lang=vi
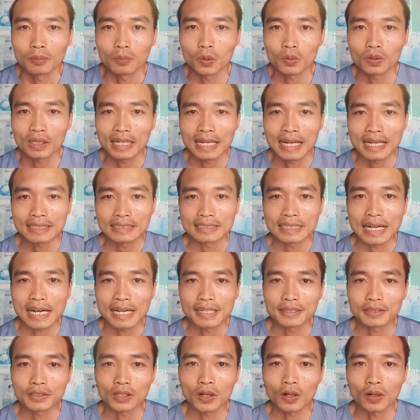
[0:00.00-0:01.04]
một cái làng
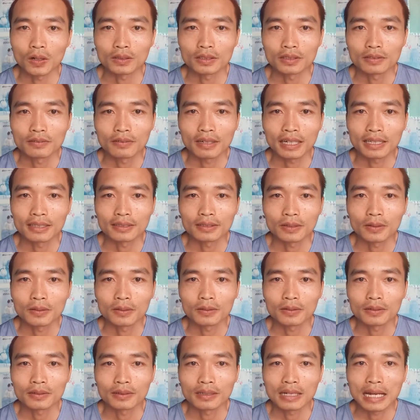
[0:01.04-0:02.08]
chài nhỏ như vậy
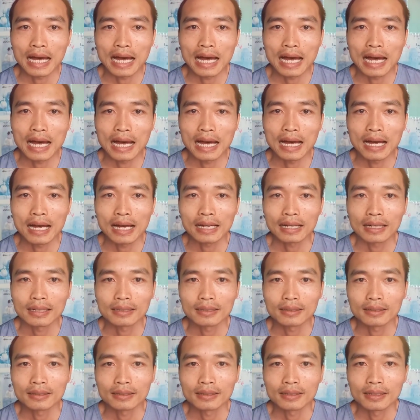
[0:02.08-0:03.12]
thôi
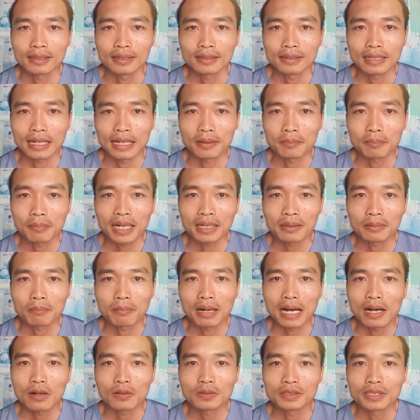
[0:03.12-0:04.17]
đã đánh bắt
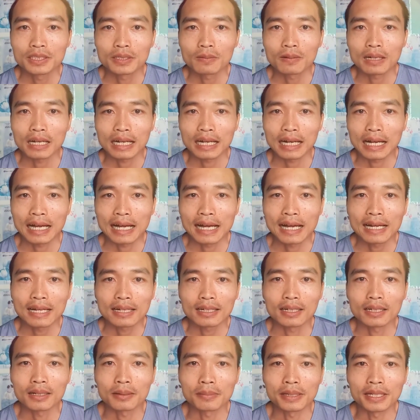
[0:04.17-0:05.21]
bao nhiêu là cá
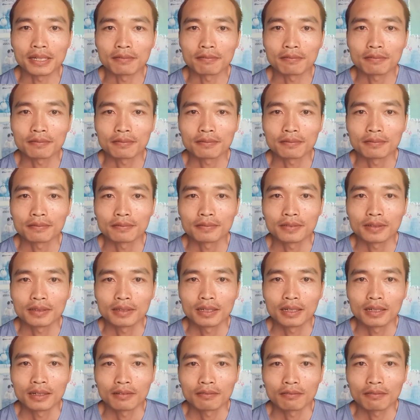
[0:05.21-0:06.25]
ở biển.
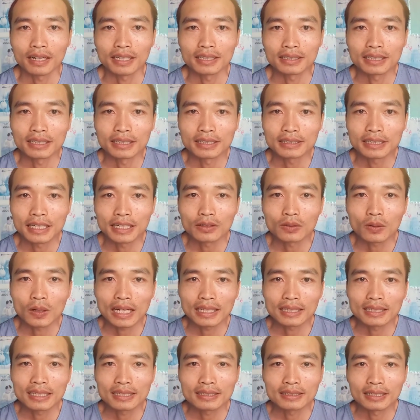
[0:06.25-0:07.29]
Vậy thì trên
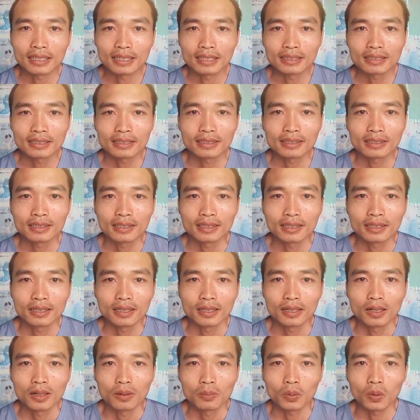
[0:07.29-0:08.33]
toàn thế giới,
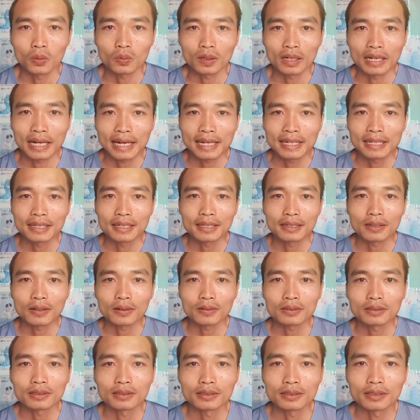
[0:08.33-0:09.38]
một ngày
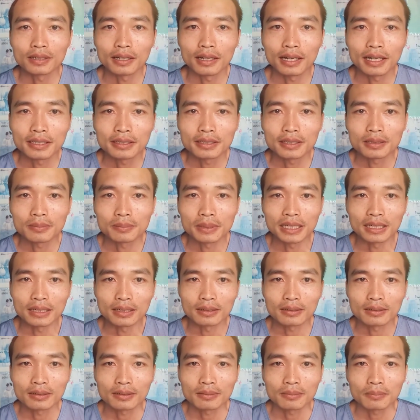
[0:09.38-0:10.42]
con người lấy từ
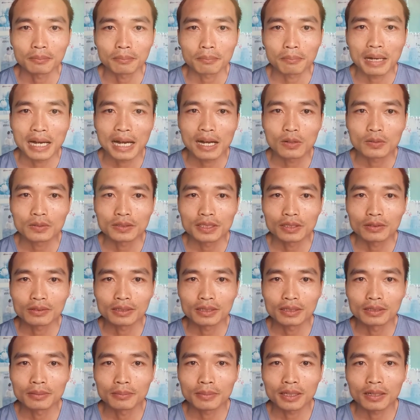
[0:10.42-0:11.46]
biển bao nhiêu
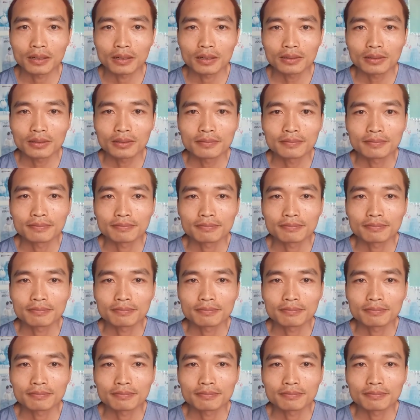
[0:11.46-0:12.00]
thứ mà nói.